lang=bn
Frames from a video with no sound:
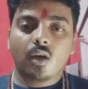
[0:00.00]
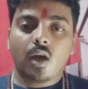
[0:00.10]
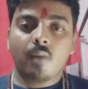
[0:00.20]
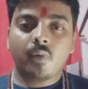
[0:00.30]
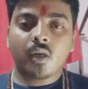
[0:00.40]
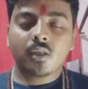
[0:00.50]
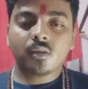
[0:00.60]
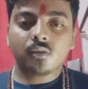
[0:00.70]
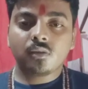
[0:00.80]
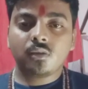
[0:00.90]
আপনারা
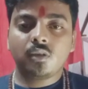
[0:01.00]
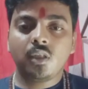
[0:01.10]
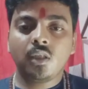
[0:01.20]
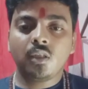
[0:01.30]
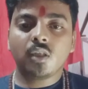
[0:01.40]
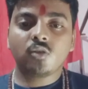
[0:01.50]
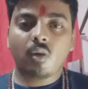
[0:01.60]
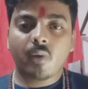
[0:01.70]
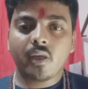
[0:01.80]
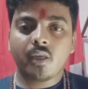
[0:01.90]
তিনটে
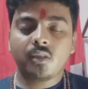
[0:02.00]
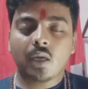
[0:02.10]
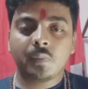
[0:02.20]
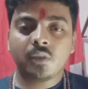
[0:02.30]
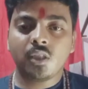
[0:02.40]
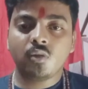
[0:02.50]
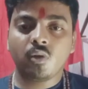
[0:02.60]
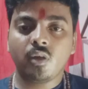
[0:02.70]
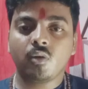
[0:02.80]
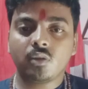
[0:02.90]
সময় এই তাবিজটি
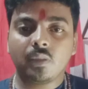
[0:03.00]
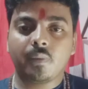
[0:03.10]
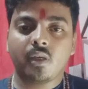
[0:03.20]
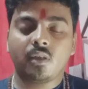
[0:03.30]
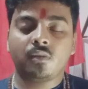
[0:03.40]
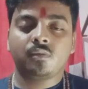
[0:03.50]
তৈরি করতে পারেন